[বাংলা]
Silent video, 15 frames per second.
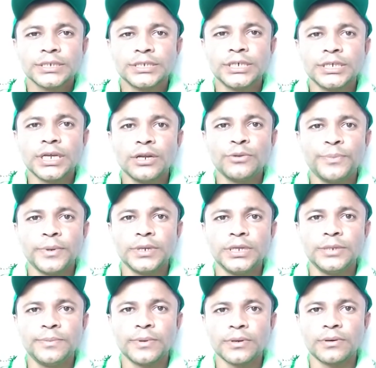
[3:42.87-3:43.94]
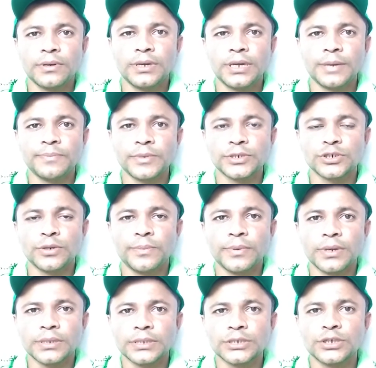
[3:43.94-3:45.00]
সেটার উপর নির্ভর করেন আপনার
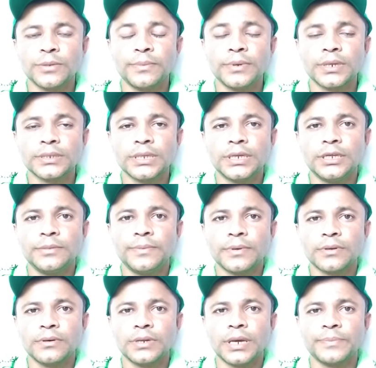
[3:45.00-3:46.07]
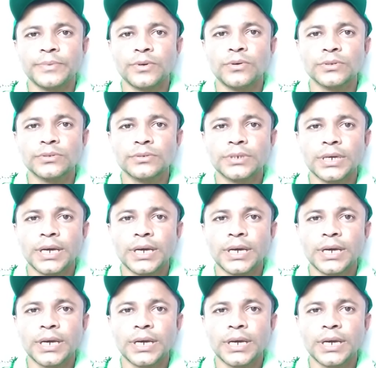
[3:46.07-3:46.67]
সফলতা সফলতা নির্ভর করে আপনি কত